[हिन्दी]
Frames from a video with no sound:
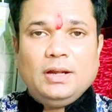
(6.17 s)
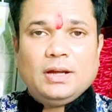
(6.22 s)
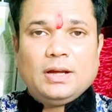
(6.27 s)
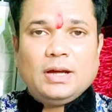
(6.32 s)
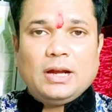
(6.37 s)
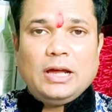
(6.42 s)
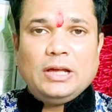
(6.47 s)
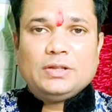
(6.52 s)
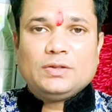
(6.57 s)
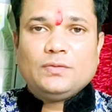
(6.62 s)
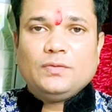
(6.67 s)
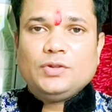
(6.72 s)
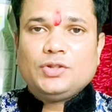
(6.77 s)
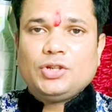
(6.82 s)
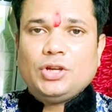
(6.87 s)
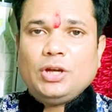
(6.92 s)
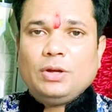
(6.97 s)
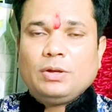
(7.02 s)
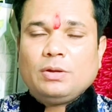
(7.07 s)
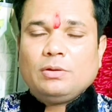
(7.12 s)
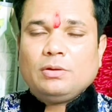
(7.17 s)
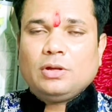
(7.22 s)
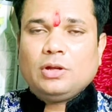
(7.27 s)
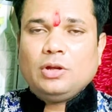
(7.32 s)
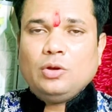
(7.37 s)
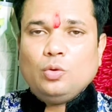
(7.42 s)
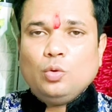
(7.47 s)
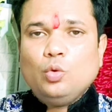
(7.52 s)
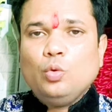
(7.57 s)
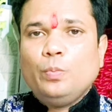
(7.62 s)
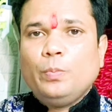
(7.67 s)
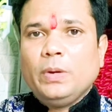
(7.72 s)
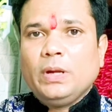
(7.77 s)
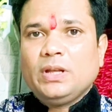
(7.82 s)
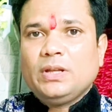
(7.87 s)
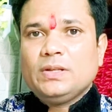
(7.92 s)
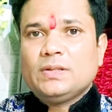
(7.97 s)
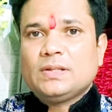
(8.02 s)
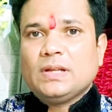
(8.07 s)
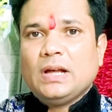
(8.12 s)
लेकर आए इस विषय के ऊपर
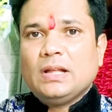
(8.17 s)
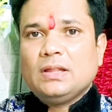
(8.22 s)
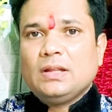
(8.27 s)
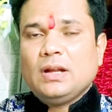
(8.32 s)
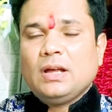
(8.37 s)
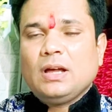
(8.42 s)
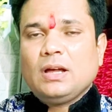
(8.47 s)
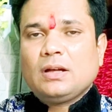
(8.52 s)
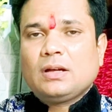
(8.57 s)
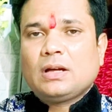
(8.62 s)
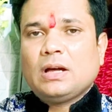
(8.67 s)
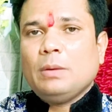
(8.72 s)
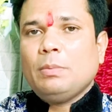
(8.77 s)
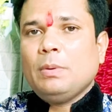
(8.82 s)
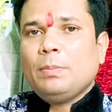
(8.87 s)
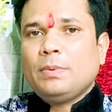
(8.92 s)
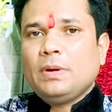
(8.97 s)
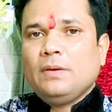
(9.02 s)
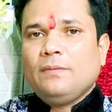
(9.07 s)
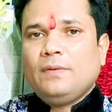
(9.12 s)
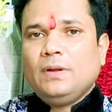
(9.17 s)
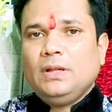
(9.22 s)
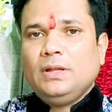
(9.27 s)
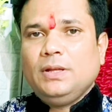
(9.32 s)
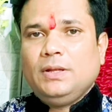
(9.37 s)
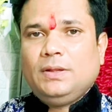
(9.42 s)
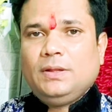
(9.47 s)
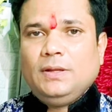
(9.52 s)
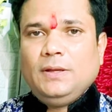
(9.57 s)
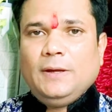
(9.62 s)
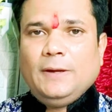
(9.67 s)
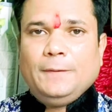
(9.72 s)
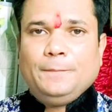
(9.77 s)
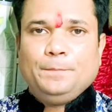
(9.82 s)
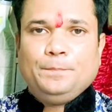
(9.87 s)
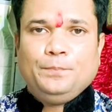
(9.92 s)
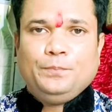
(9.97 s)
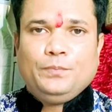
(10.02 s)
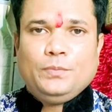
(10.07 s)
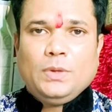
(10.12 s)
की साधना कब अपना फल देती है
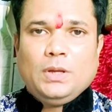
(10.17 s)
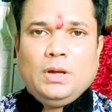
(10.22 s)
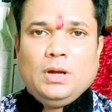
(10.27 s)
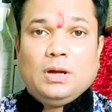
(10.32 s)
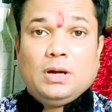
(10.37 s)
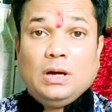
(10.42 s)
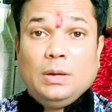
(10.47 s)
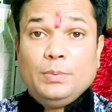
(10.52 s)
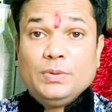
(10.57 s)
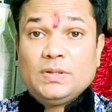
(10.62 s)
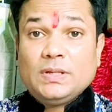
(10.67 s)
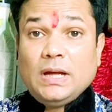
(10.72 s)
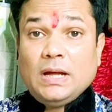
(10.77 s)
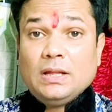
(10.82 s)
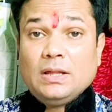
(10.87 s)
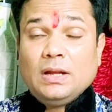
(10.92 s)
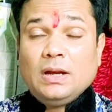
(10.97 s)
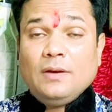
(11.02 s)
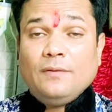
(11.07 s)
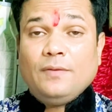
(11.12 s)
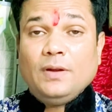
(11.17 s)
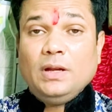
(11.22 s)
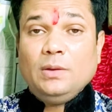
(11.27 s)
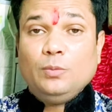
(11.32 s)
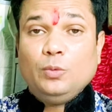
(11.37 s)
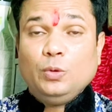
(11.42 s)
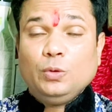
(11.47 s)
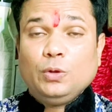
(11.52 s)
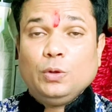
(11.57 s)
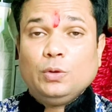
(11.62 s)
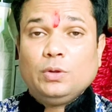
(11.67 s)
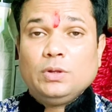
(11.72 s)
कब साधना फलीभूत